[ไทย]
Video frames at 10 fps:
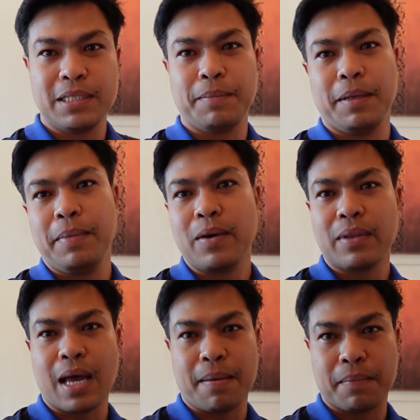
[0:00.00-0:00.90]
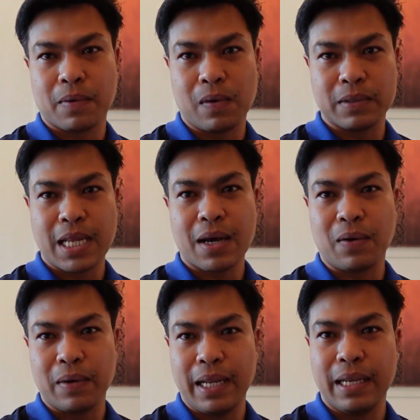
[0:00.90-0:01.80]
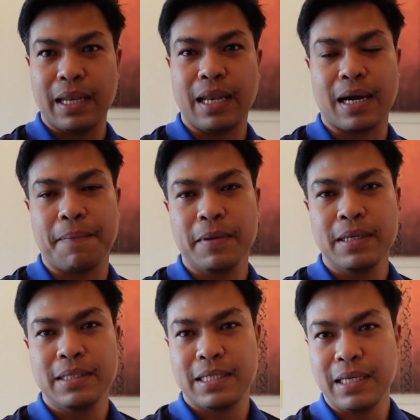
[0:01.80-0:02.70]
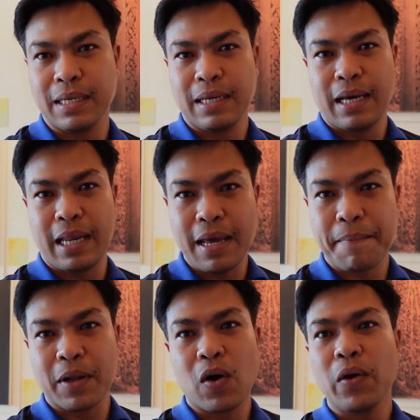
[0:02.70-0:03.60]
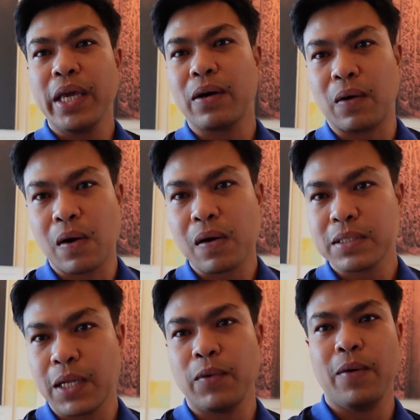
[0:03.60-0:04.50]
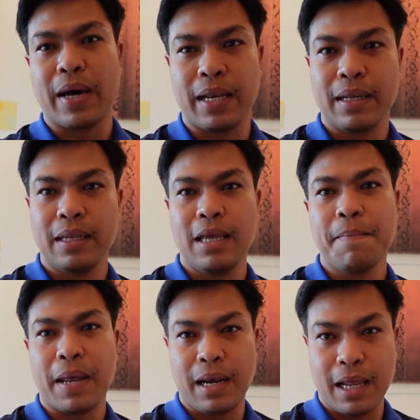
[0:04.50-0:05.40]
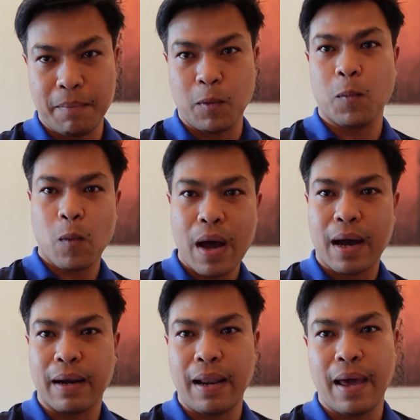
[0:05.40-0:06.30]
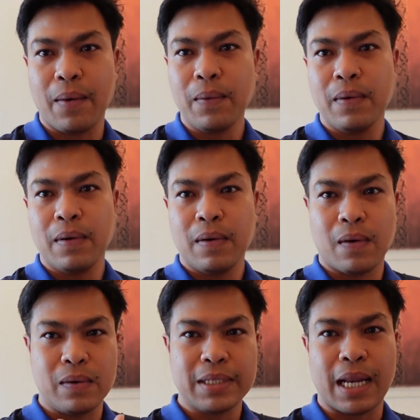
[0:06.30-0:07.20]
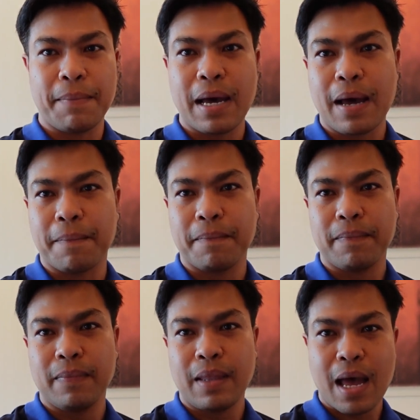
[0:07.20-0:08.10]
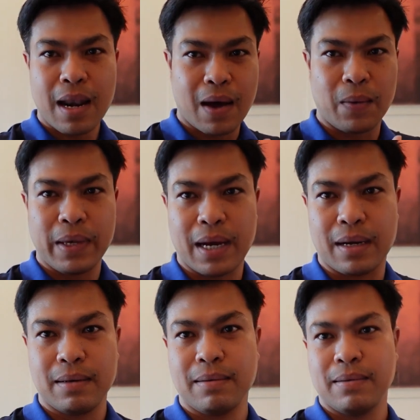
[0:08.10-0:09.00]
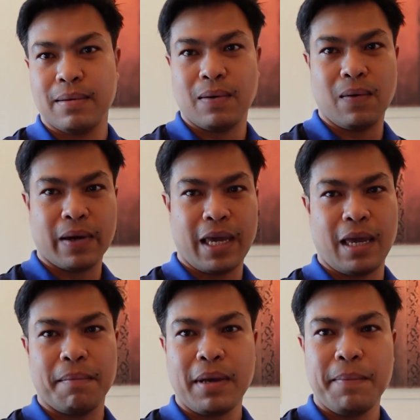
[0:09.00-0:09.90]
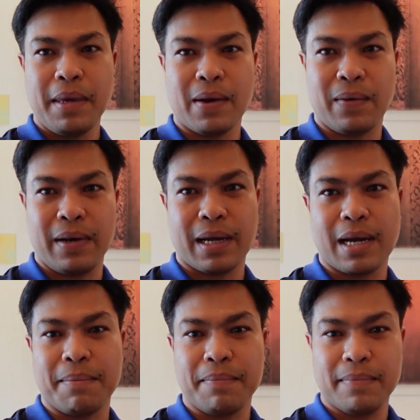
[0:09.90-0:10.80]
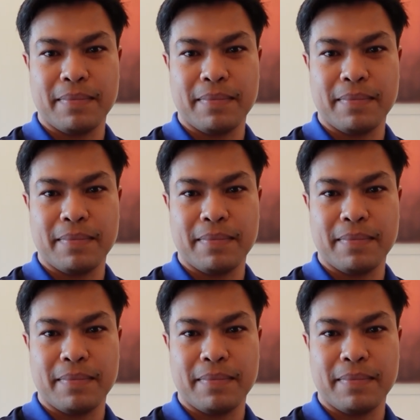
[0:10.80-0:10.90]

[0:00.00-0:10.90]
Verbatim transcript: มันจะบิดเบี้ยวตามโครงสร้างของเลนส์นะครับซึ่งอันนี้เป็นข้อดีของกล้องซวีบันที่เป็นเลนส์มุมกว้างแล้วองศาภาพหน้าเรายังโอเคไม่เบี้ยวนะครับ